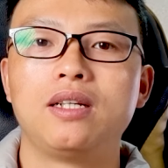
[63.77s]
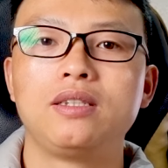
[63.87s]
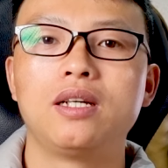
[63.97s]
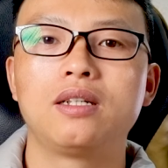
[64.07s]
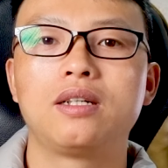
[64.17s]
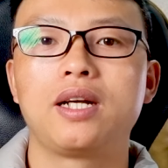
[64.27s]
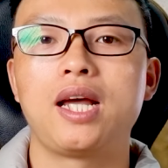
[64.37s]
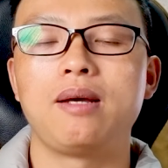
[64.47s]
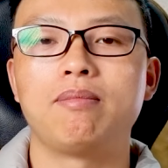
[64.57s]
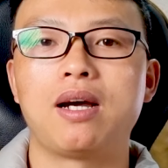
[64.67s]
Nhưng
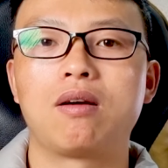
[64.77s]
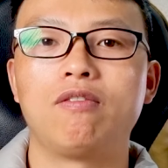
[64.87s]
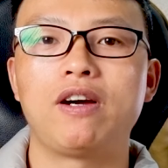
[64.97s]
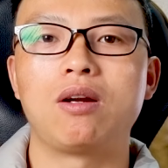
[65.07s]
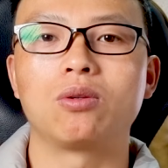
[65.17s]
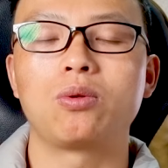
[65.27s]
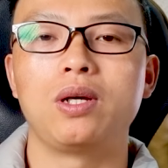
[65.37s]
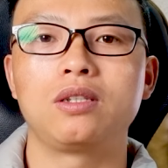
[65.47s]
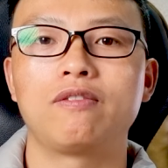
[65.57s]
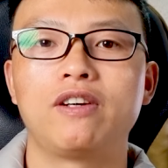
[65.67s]
để mà không phải đóng
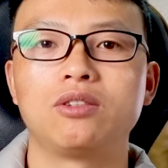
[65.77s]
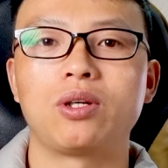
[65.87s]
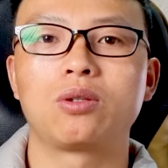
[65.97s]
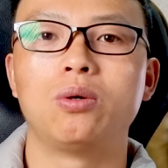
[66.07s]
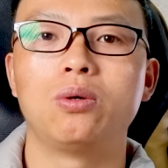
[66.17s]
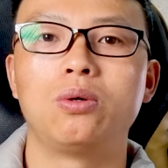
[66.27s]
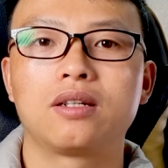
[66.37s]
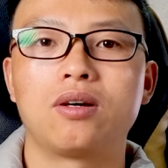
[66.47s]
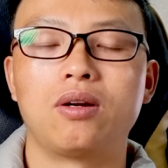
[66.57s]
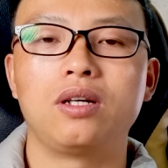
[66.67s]
thuế cho phần doanh thu
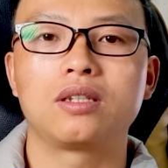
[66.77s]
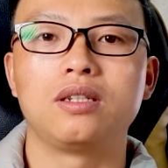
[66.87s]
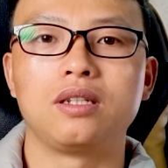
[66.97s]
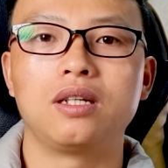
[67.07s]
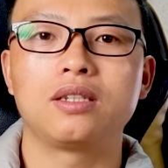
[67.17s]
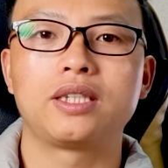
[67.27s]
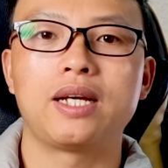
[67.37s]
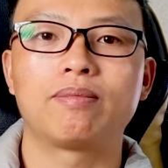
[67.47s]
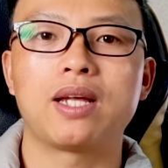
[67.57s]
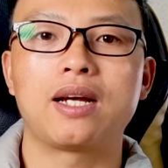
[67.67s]
có được từ những lượt
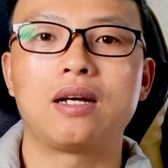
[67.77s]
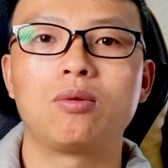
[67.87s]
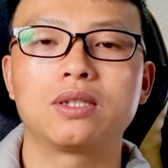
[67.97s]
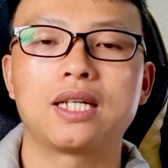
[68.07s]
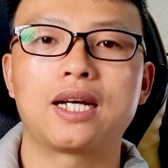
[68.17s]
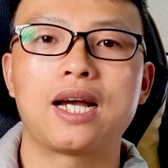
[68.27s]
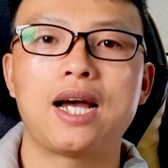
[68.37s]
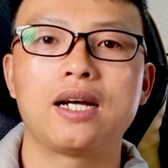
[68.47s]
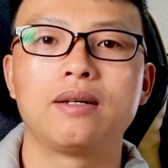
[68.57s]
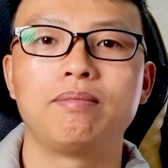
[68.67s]
xem tại các quốc gia
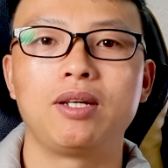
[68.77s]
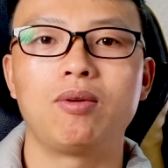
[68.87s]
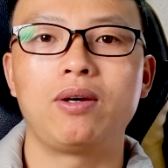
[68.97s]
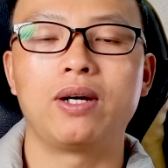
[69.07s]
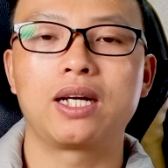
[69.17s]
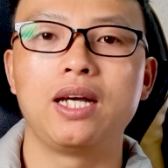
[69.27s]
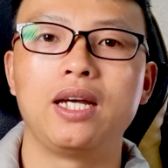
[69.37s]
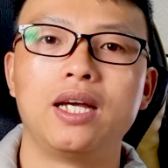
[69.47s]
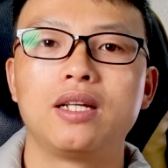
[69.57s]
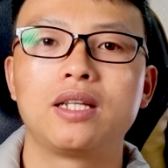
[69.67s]
khác bên ngoài Hoa Kỳ